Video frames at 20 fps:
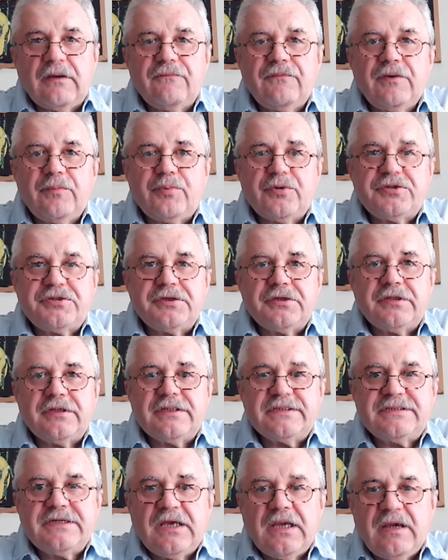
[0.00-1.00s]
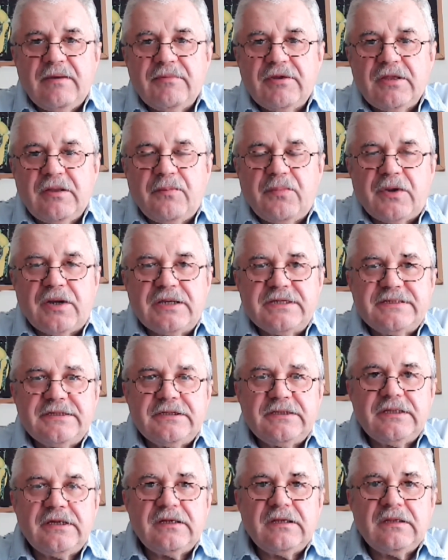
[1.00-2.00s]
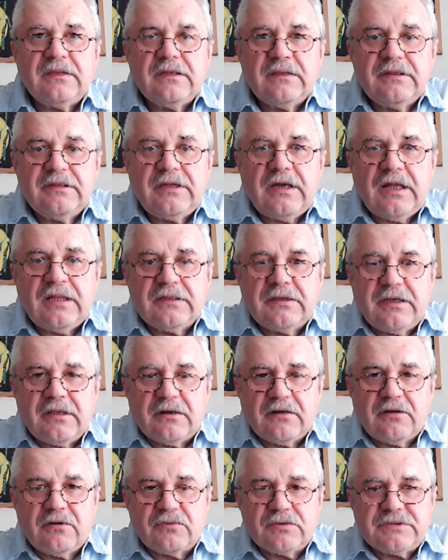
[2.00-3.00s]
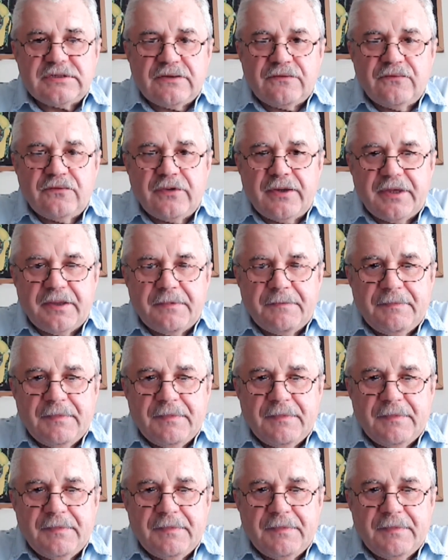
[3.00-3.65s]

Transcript: выпущенная из Йемена, поразила танкер грузовой.